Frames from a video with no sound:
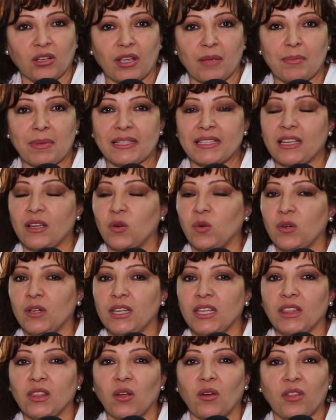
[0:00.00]
que pasen un
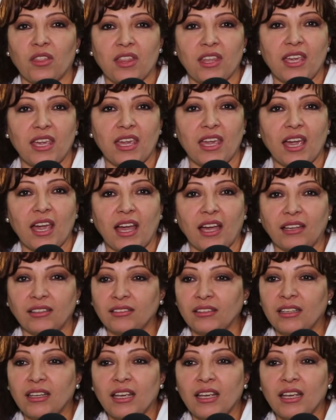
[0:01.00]
lindo día,